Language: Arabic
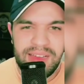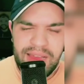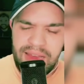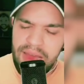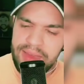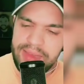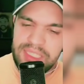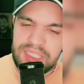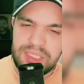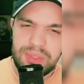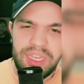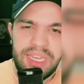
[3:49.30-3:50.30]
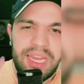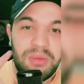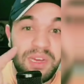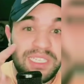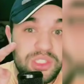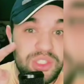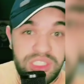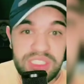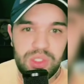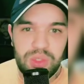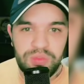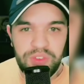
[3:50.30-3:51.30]
الحياه زوينه لبغيتي بغيتي حتى
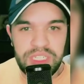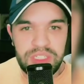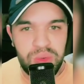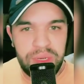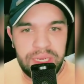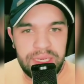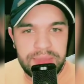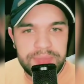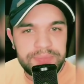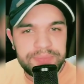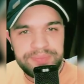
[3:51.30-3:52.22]
تشوفها زوينه